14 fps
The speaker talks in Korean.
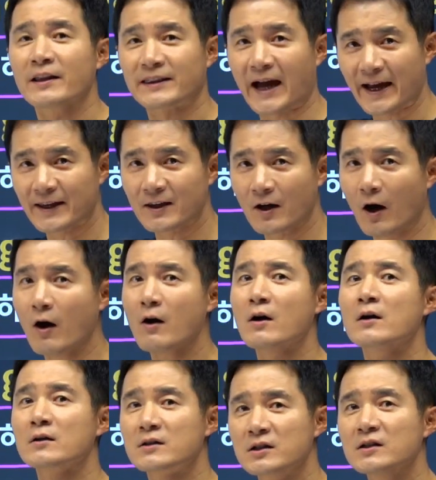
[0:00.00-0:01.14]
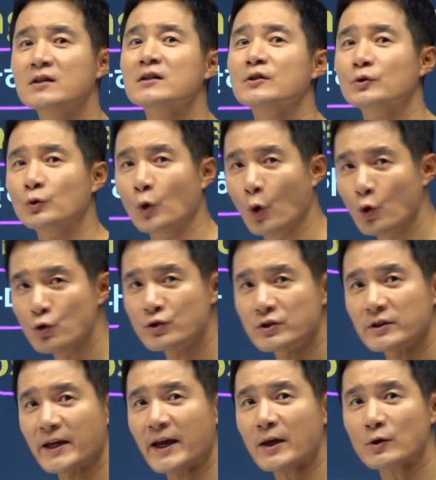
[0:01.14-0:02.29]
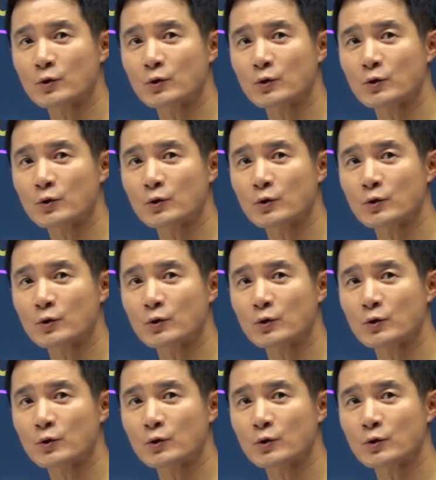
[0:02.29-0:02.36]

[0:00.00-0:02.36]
다이어 그 노즈에